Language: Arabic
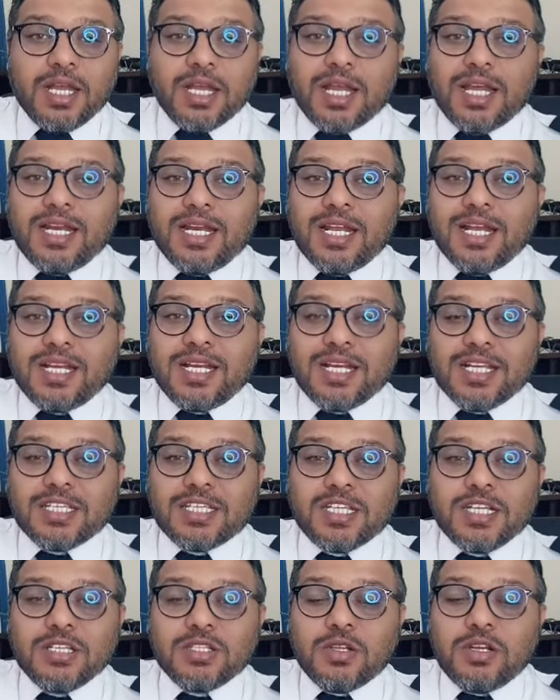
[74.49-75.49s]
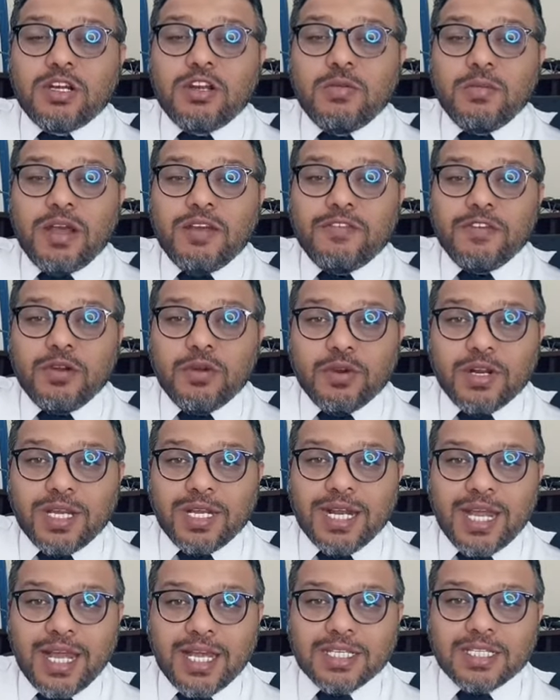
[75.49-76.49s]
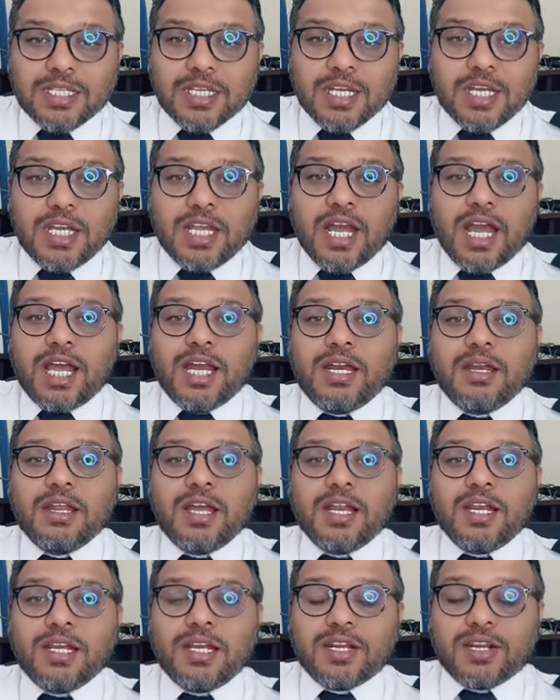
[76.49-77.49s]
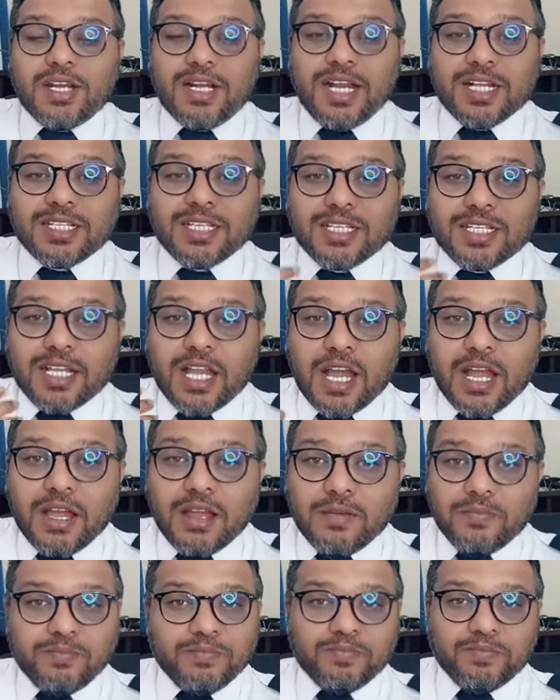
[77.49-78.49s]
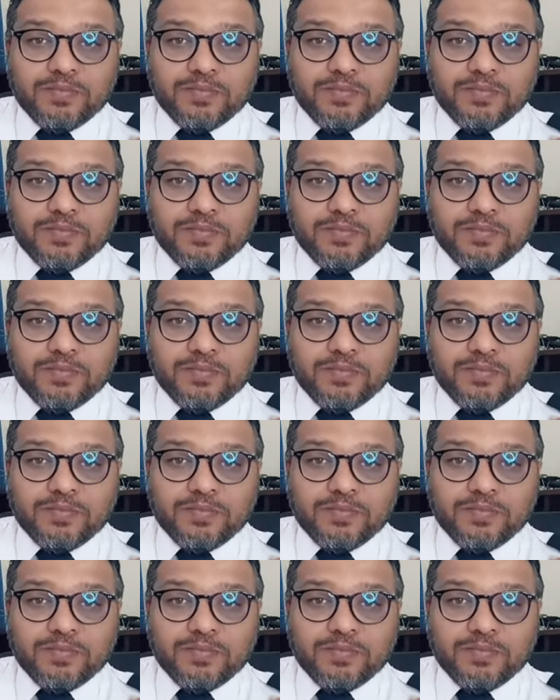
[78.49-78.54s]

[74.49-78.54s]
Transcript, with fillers: السيزون اللي ما فيه له رحلات الرحلات تطلع